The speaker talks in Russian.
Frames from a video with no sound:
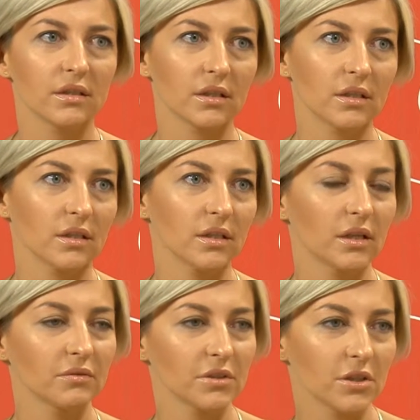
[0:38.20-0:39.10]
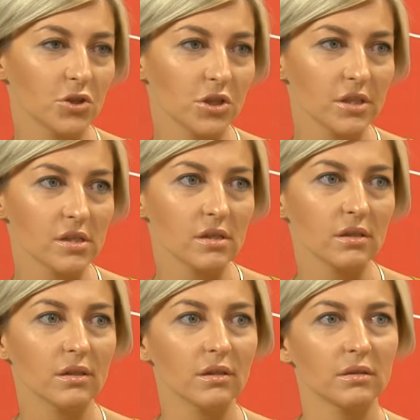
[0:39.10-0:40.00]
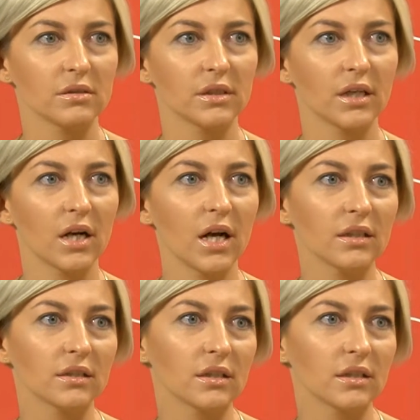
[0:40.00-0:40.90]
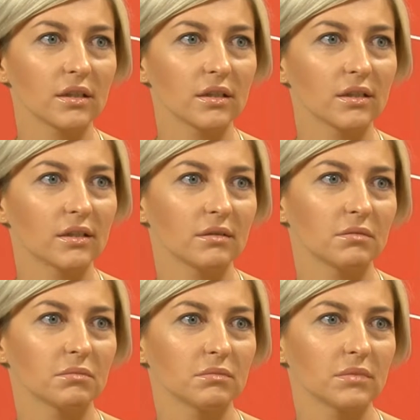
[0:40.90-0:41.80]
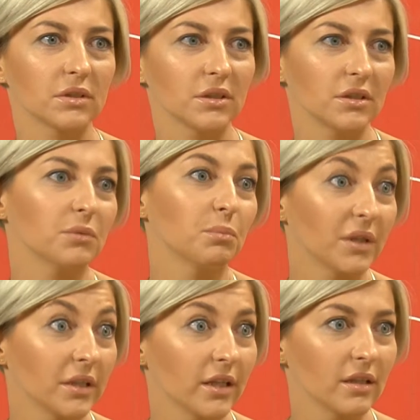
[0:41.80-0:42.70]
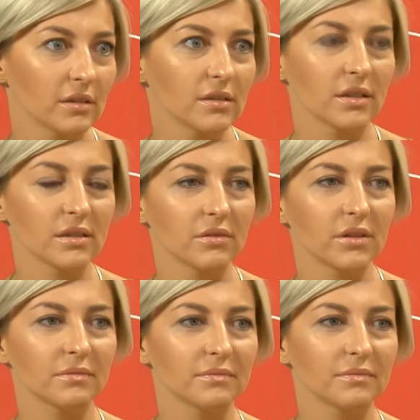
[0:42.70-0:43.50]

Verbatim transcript: Такие как визажисты, декораторы и модели, естественно.